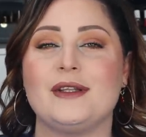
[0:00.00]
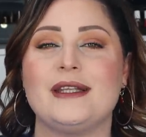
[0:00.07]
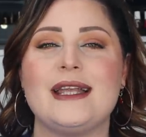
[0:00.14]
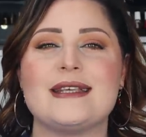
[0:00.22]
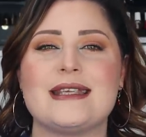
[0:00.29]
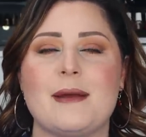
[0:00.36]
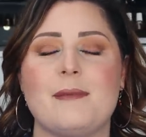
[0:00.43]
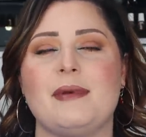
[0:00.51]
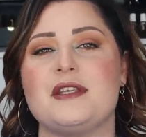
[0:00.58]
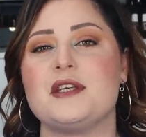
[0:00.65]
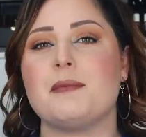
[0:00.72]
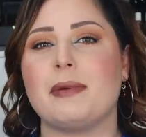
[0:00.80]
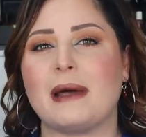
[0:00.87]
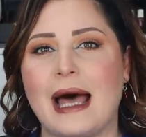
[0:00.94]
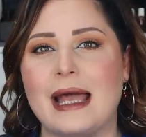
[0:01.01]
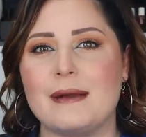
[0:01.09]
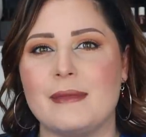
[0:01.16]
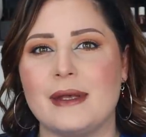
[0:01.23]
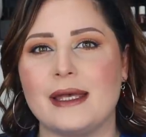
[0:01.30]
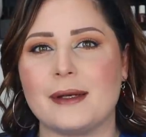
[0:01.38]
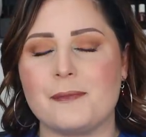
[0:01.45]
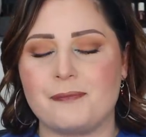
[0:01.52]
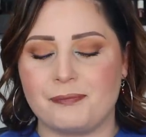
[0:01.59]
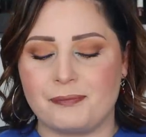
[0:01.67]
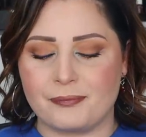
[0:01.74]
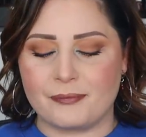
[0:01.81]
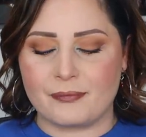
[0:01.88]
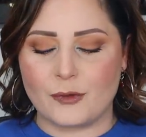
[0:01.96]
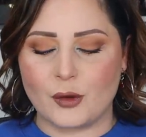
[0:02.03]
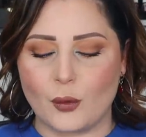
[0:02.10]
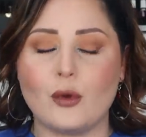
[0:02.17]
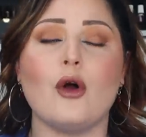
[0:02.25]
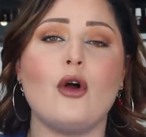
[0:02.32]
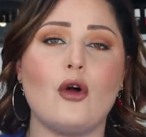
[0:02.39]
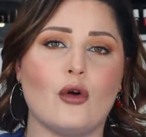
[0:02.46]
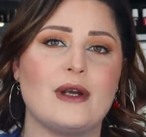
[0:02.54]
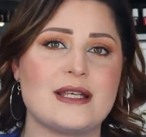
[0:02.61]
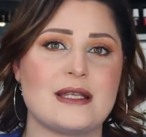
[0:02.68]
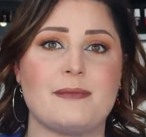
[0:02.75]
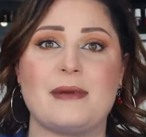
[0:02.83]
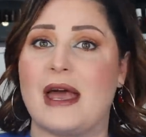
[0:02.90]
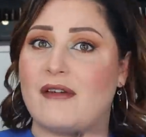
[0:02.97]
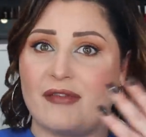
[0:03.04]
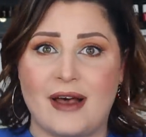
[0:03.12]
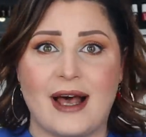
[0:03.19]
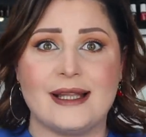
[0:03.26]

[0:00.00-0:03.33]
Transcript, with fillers: Dei semplici primer mh, mm, trucco con SPF,